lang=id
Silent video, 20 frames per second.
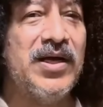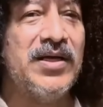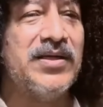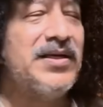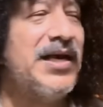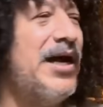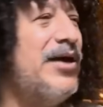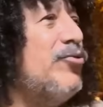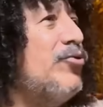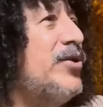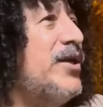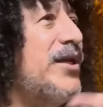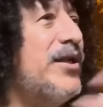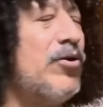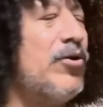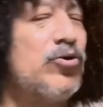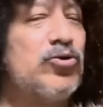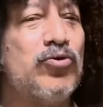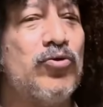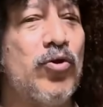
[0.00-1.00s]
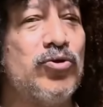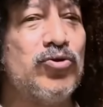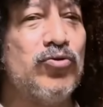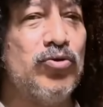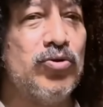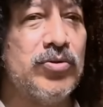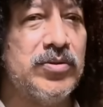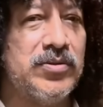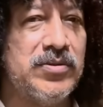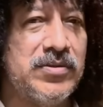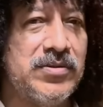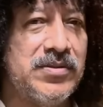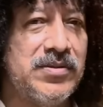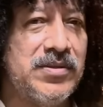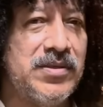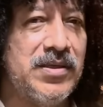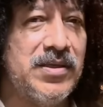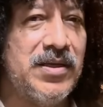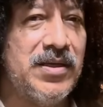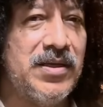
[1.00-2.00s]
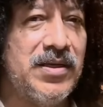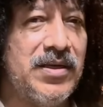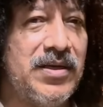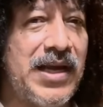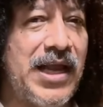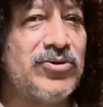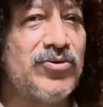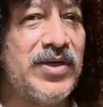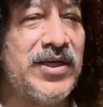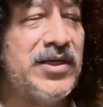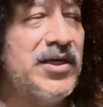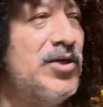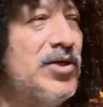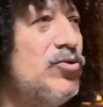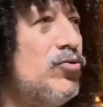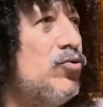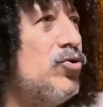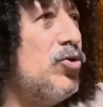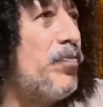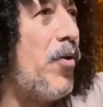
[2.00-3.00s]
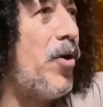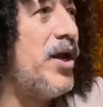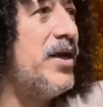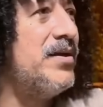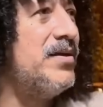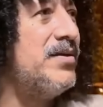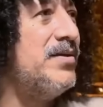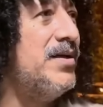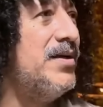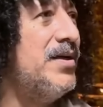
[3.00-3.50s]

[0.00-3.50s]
nggak nurunin rasul-rasul langsung to the point.